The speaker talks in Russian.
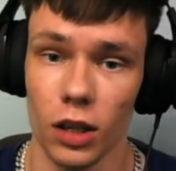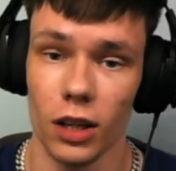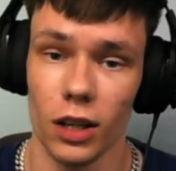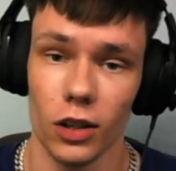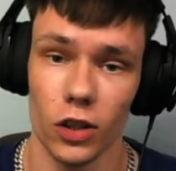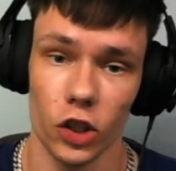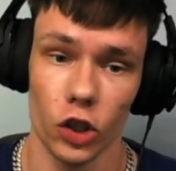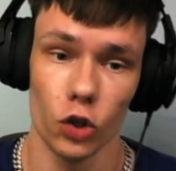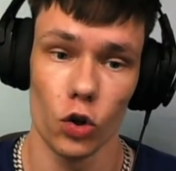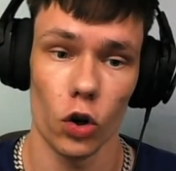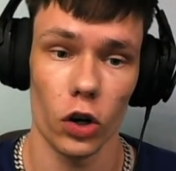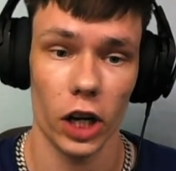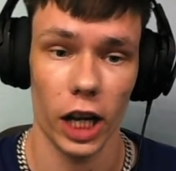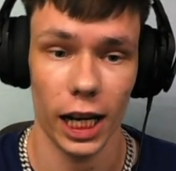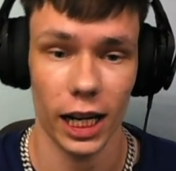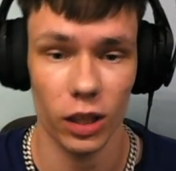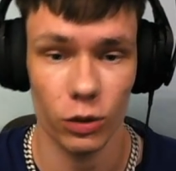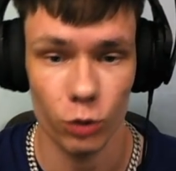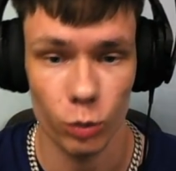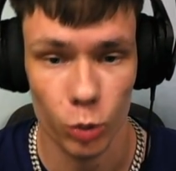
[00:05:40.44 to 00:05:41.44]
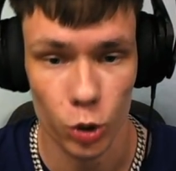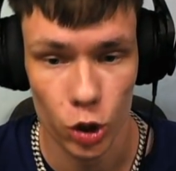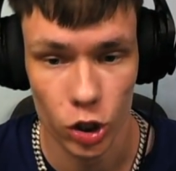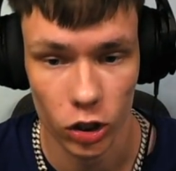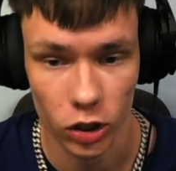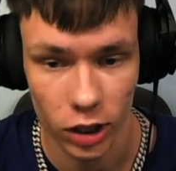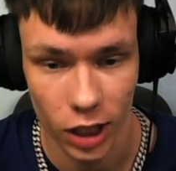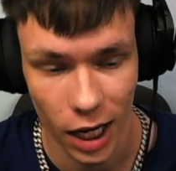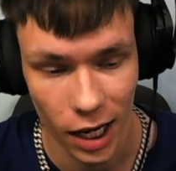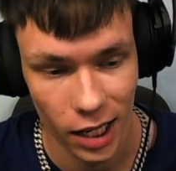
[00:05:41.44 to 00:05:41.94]
Егор Крид
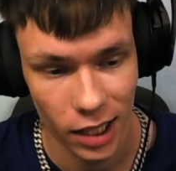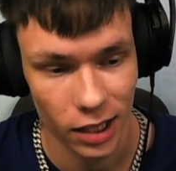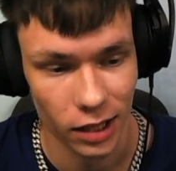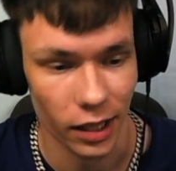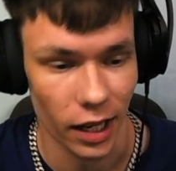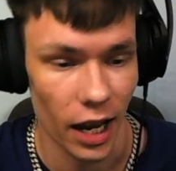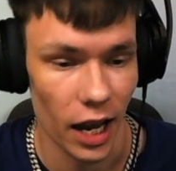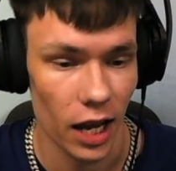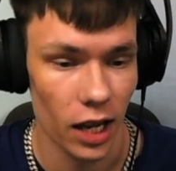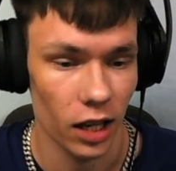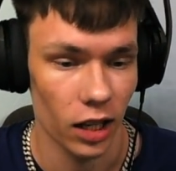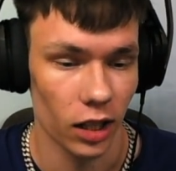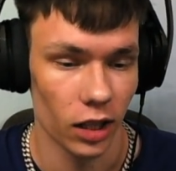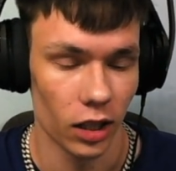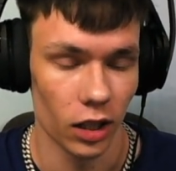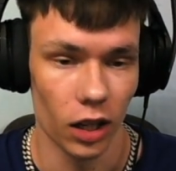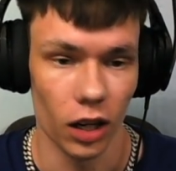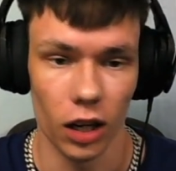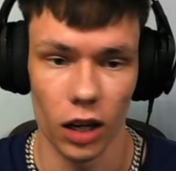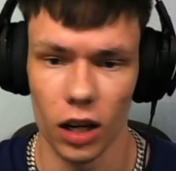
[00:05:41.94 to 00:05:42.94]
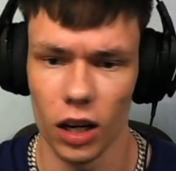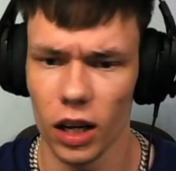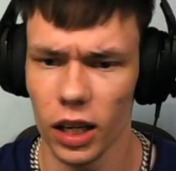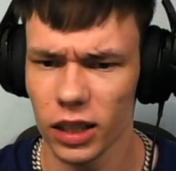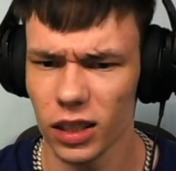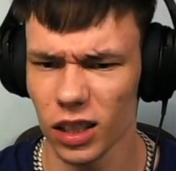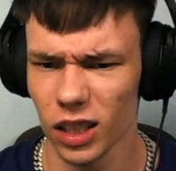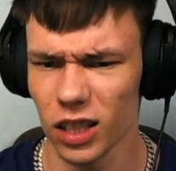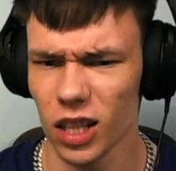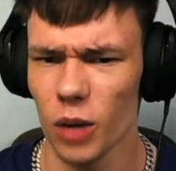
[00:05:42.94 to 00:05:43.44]
выпустил трек GTA. А,
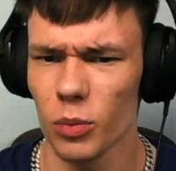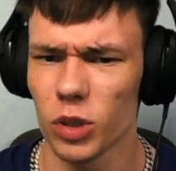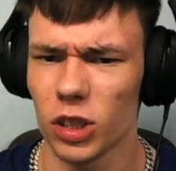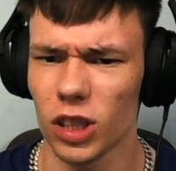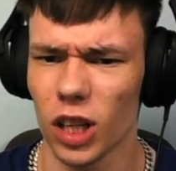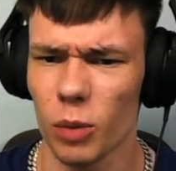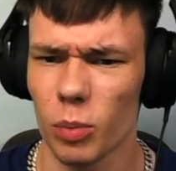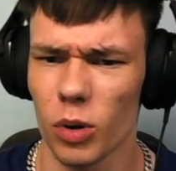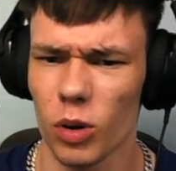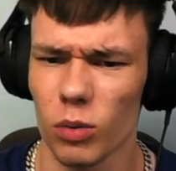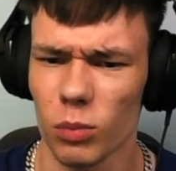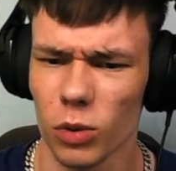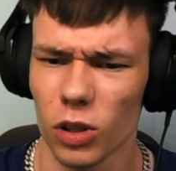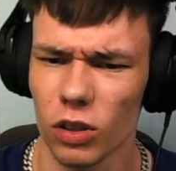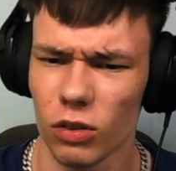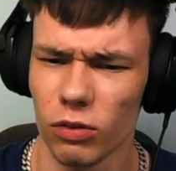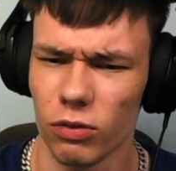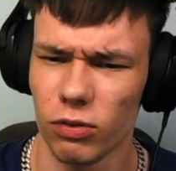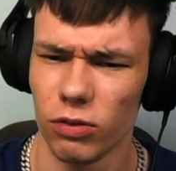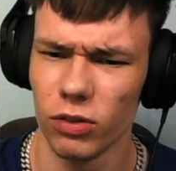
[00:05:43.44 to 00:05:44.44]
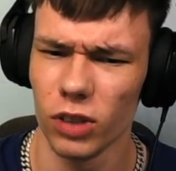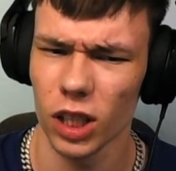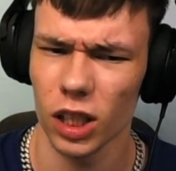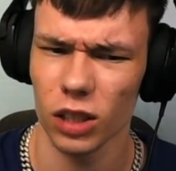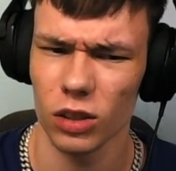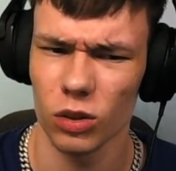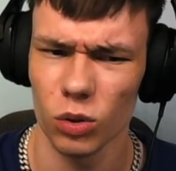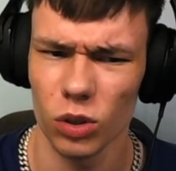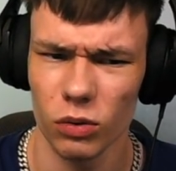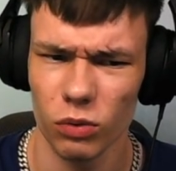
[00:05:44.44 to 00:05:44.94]
это рекламный трек, по-моему, к
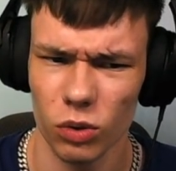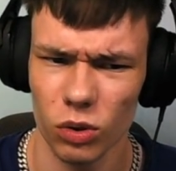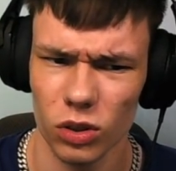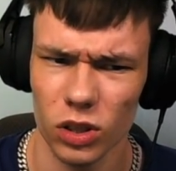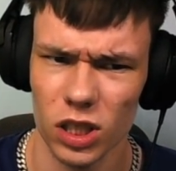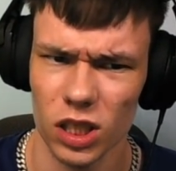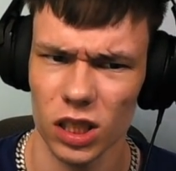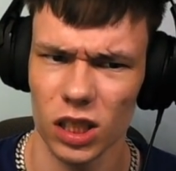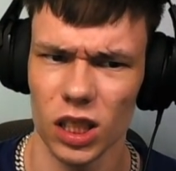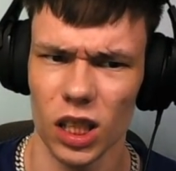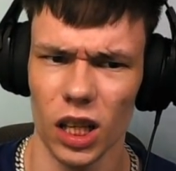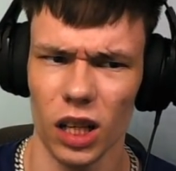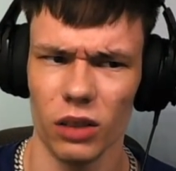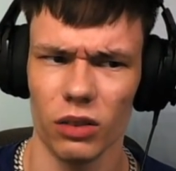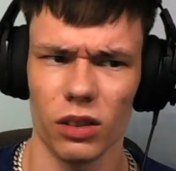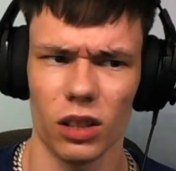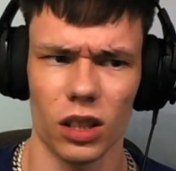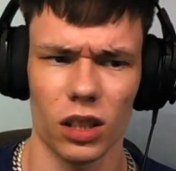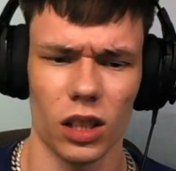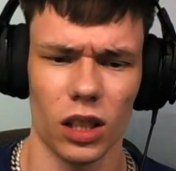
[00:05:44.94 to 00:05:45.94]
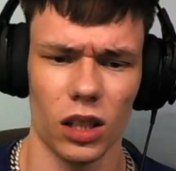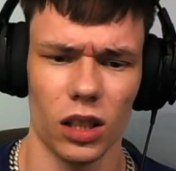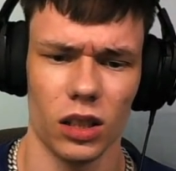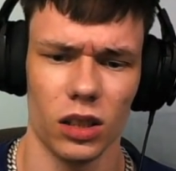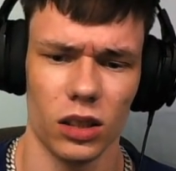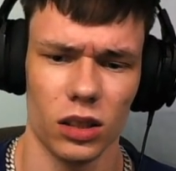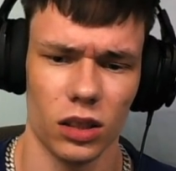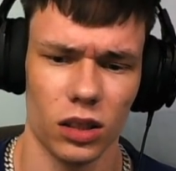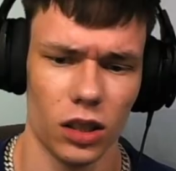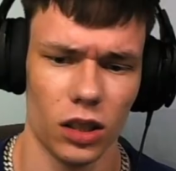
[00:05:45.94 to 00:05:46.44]
выходу его сервера, да?
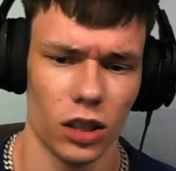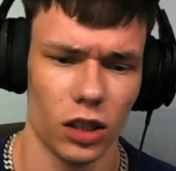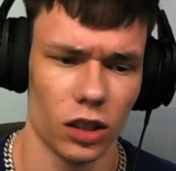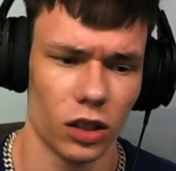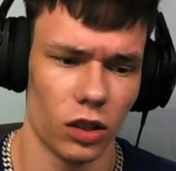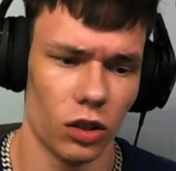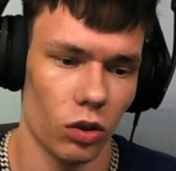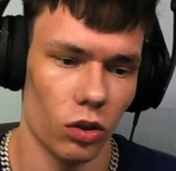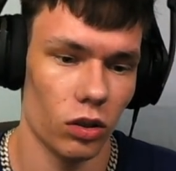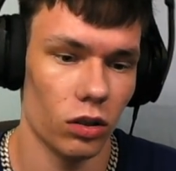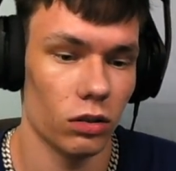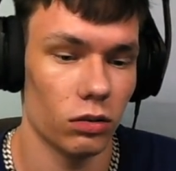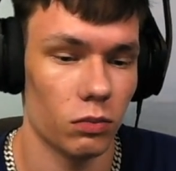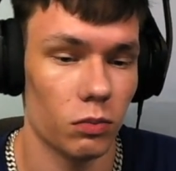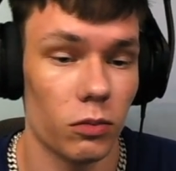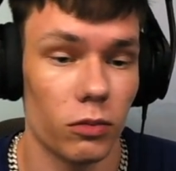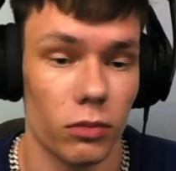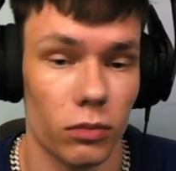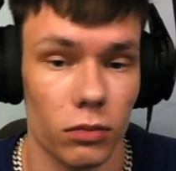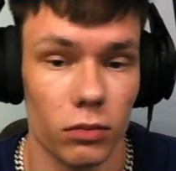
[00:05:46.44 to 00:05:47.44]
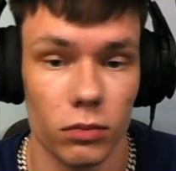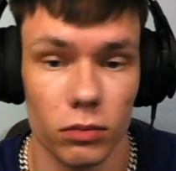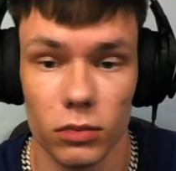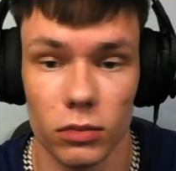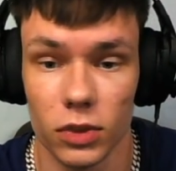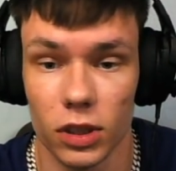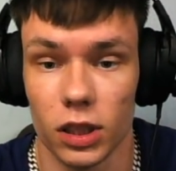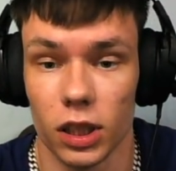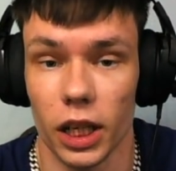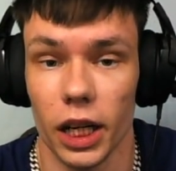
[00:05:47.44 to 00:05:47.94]
Но
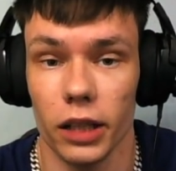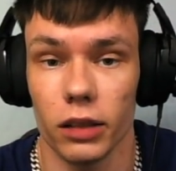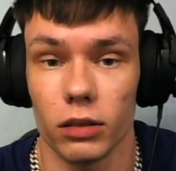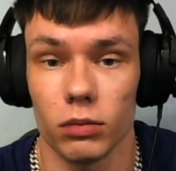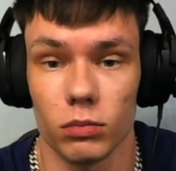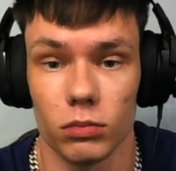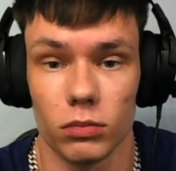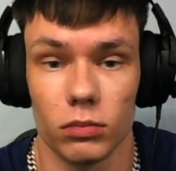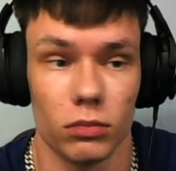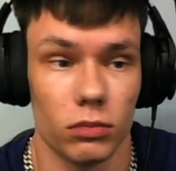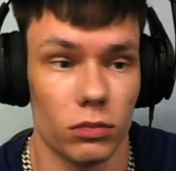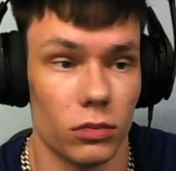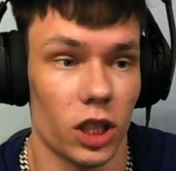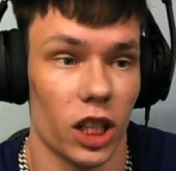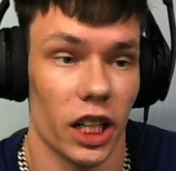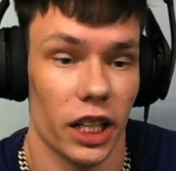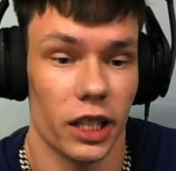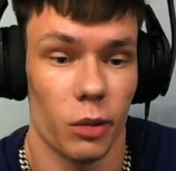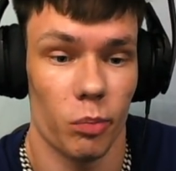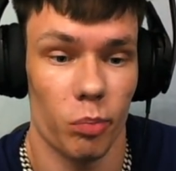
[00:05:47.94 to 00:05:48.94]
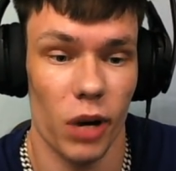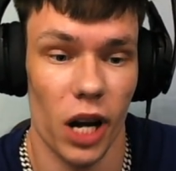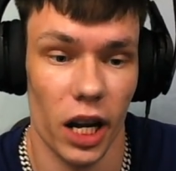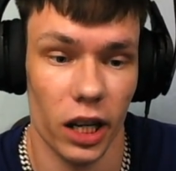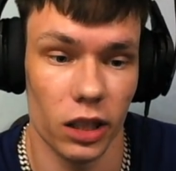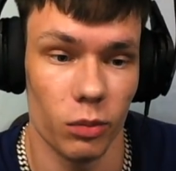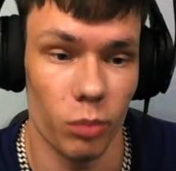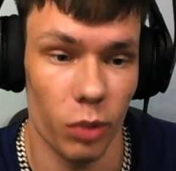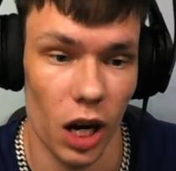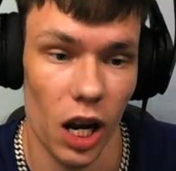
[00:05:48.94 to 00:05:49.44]
трек, трек не
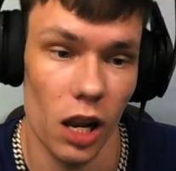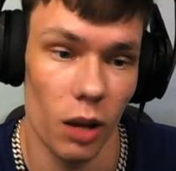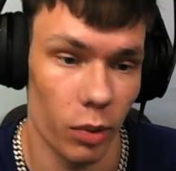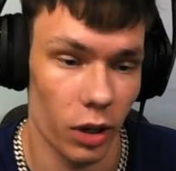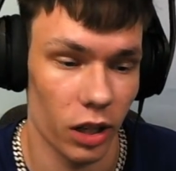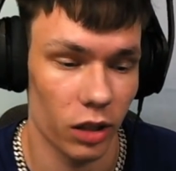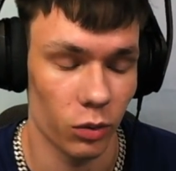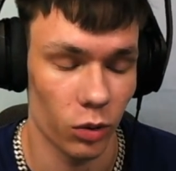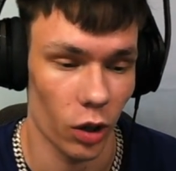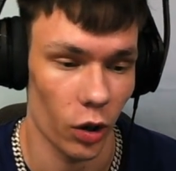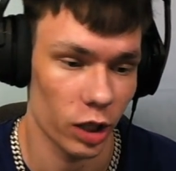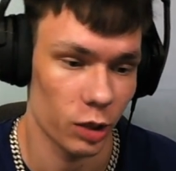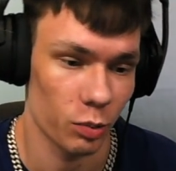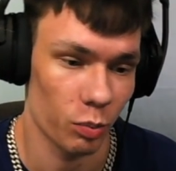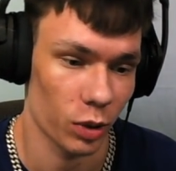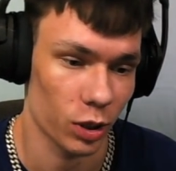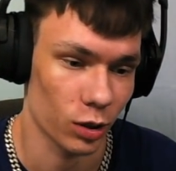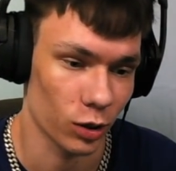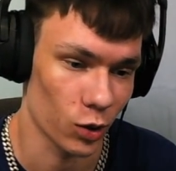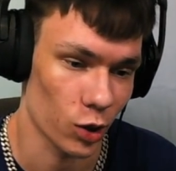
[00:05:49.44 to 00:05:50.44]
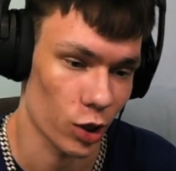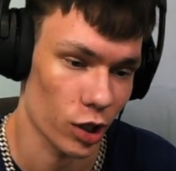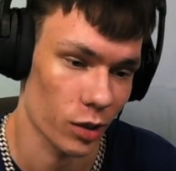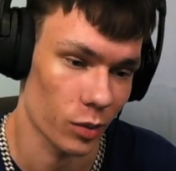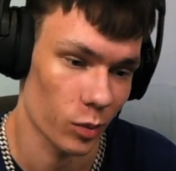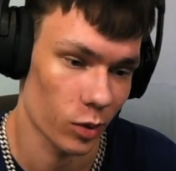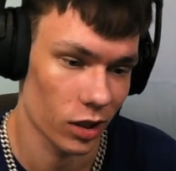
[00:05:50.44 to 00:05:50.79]
пахнет, правильно? Поэтому давайте послушаем.